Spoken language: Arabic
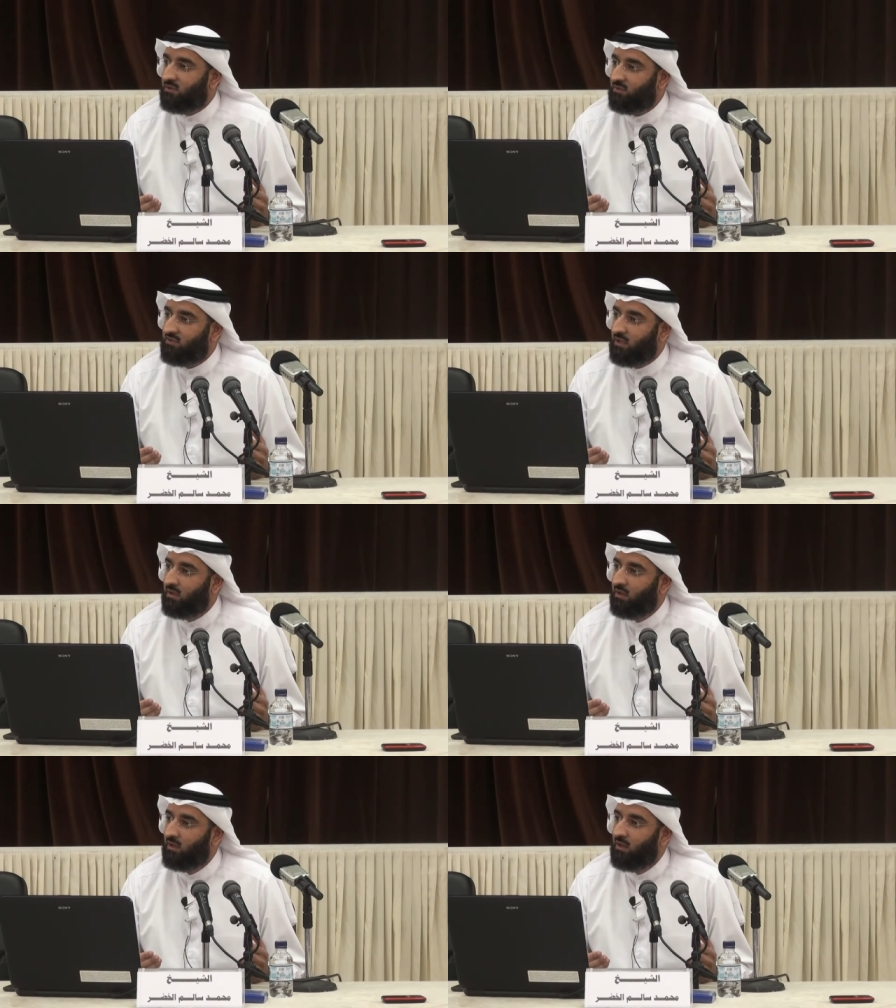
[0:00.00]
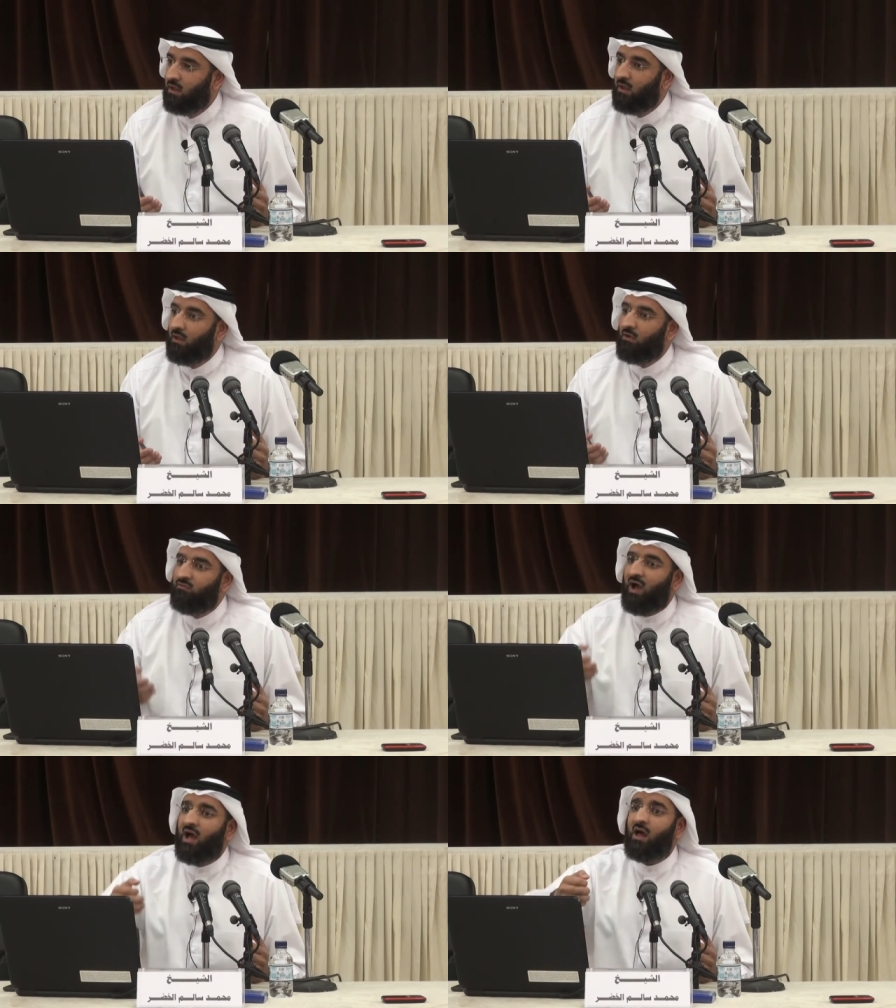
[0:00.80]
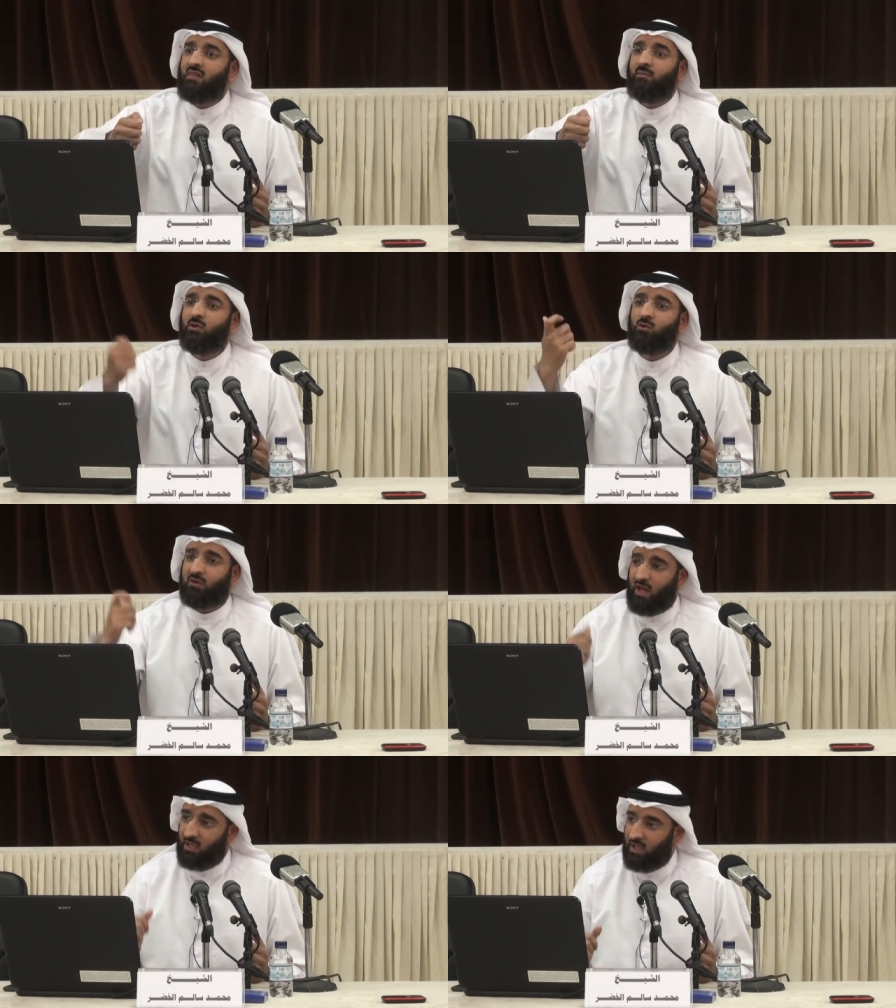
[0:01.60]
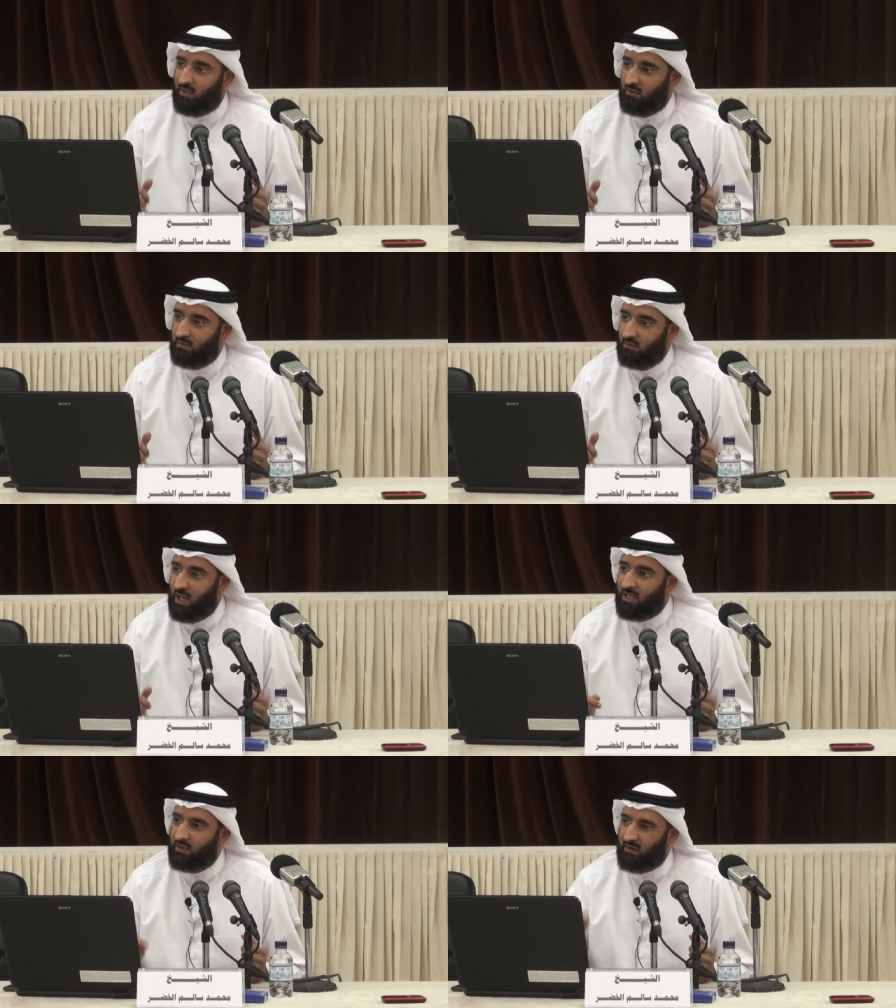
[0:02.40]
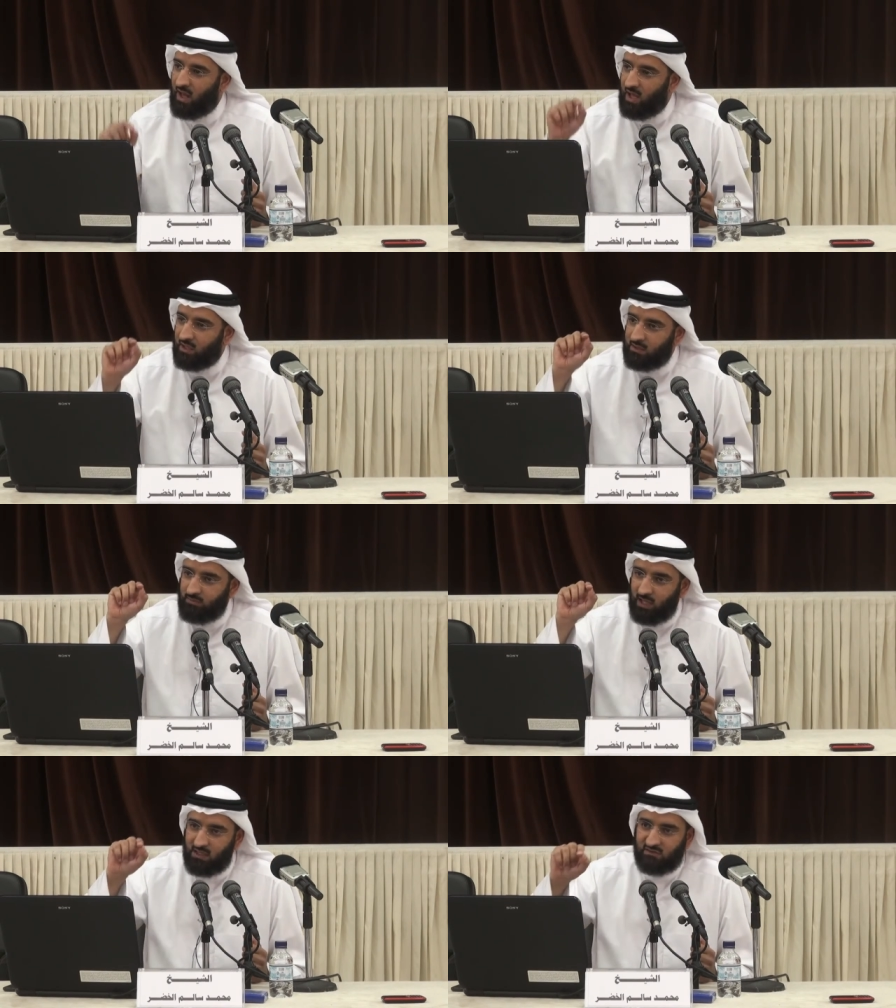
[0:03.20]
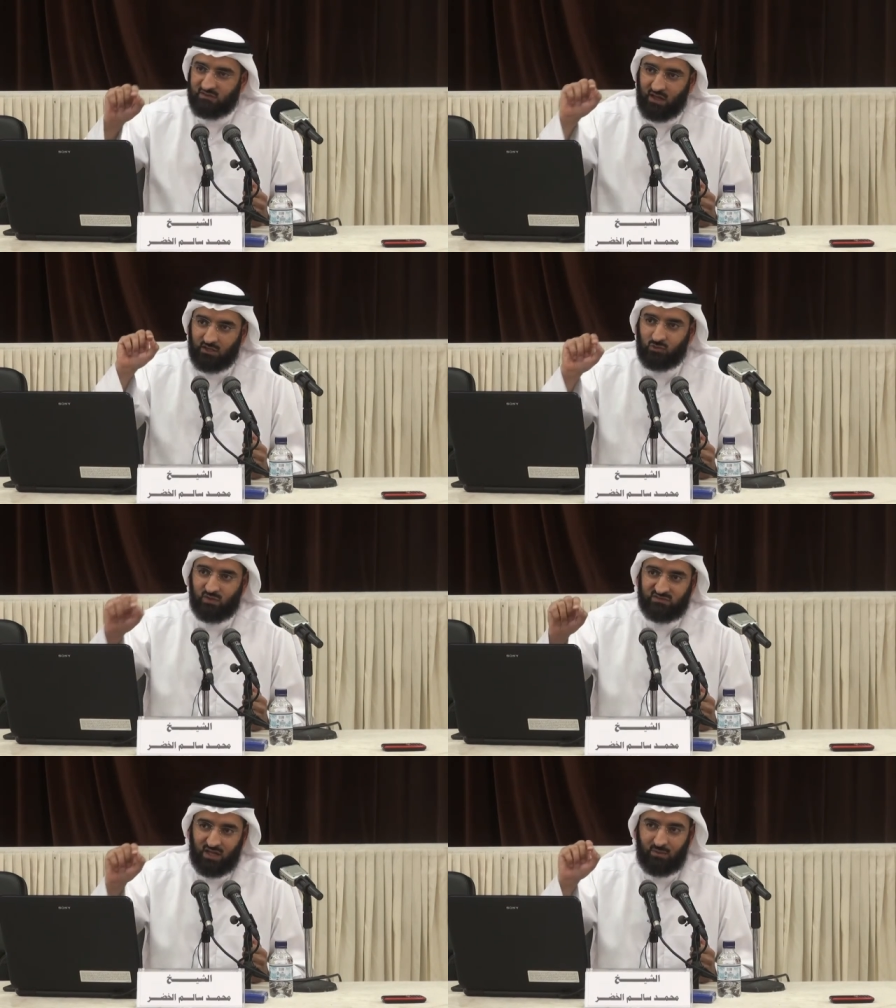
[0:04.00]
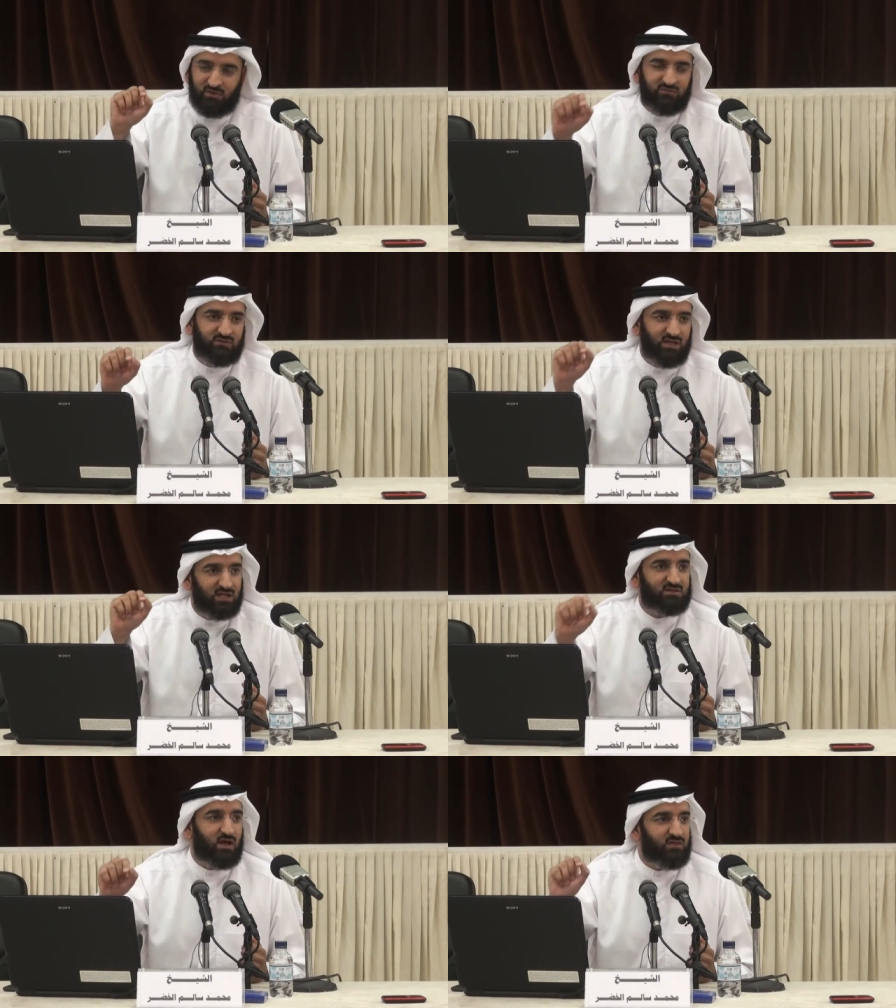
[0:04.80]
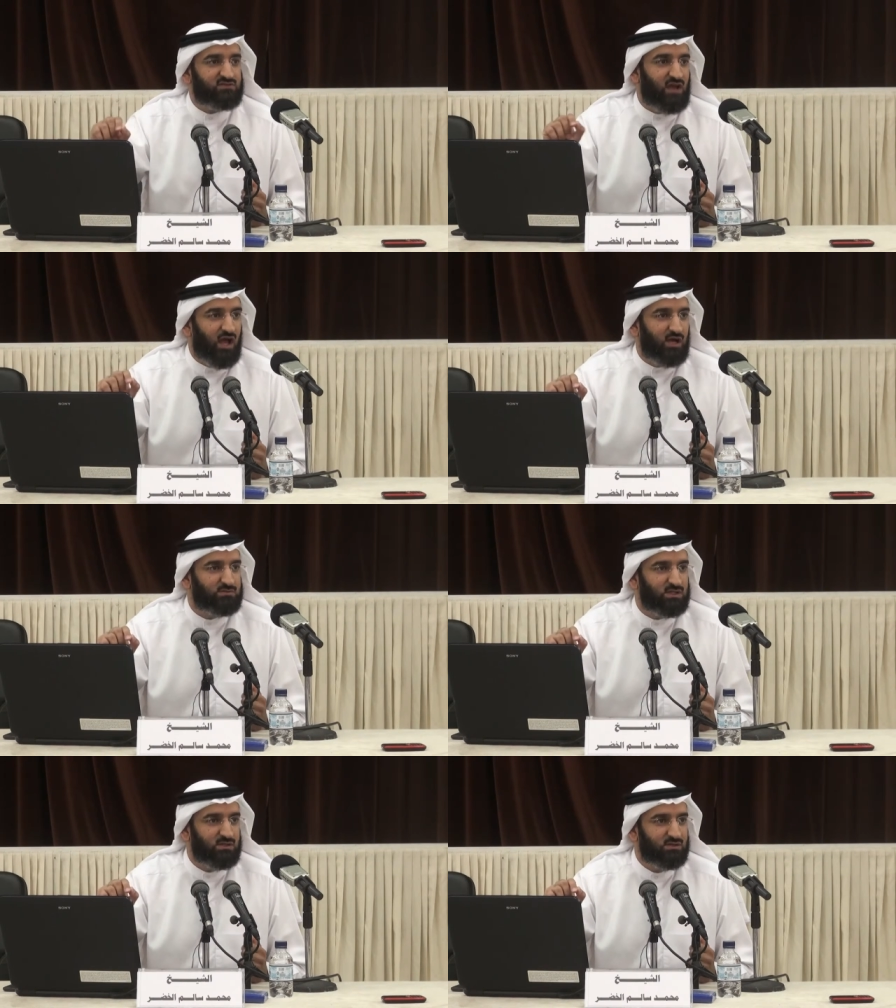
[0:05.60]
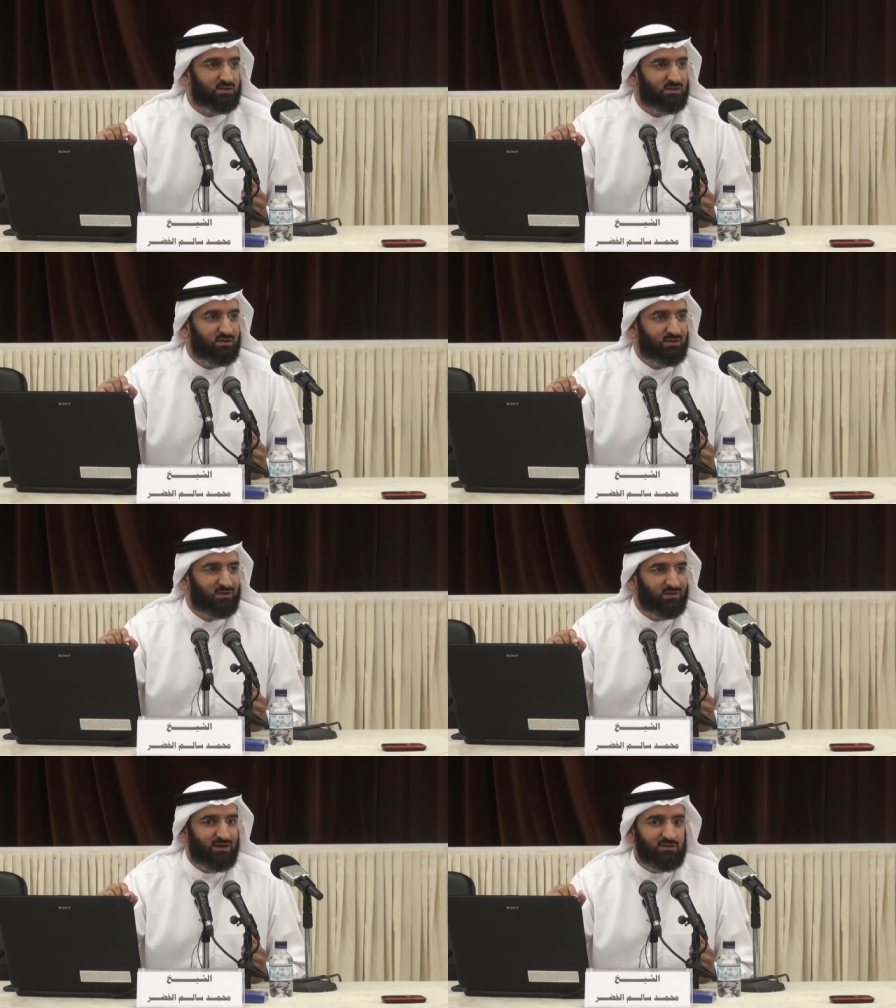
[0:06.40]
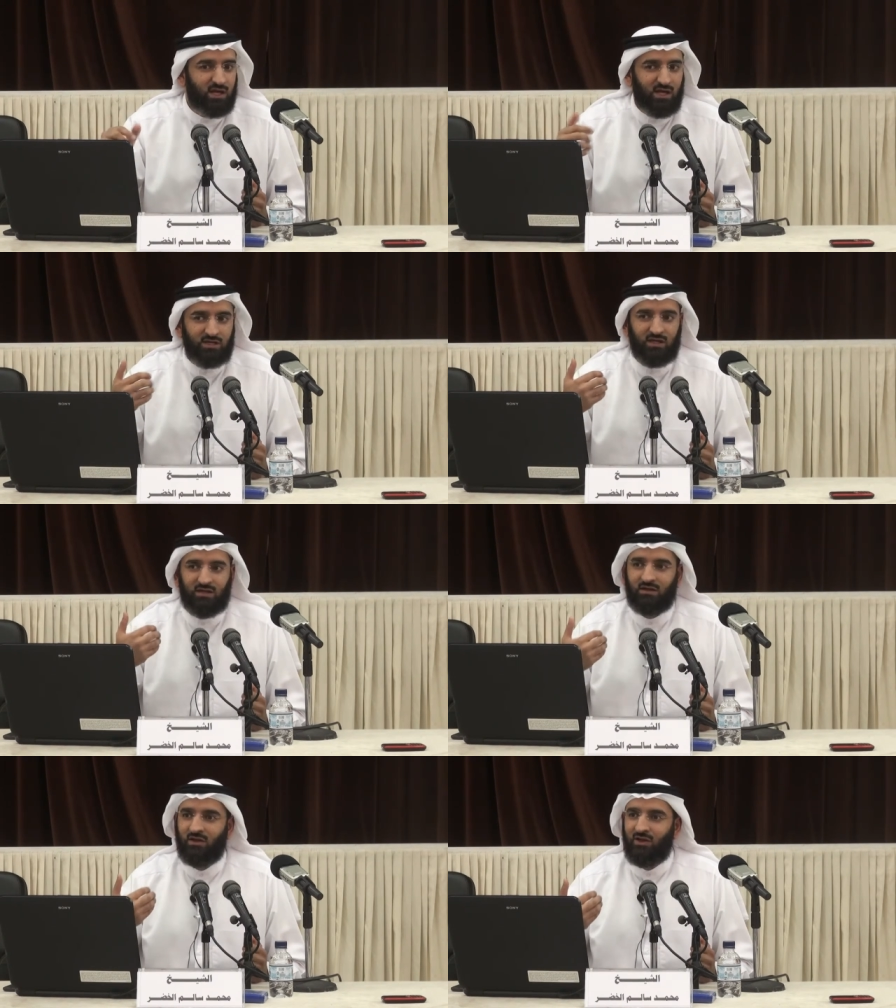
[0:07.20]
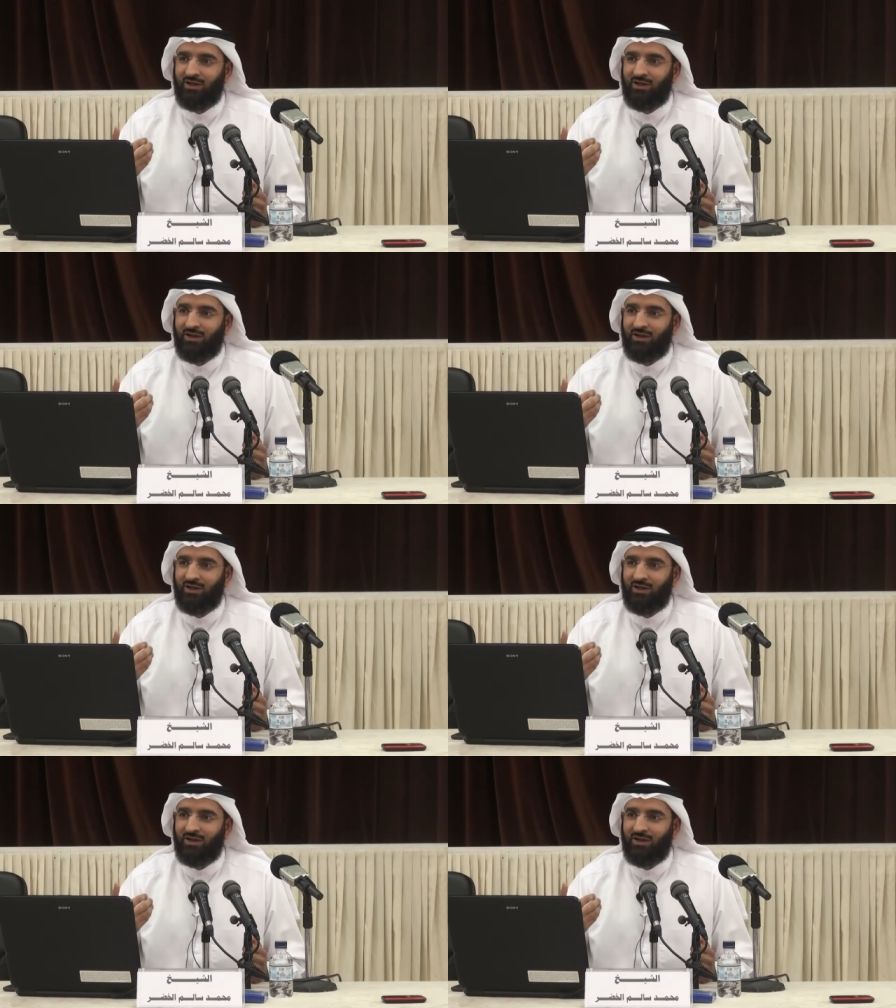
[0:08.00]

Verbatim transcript: وجل فأخذ منه الراية لكن راعى النبي عليه الصلاة والسلام نفسية هذا الصحابي أنه يعني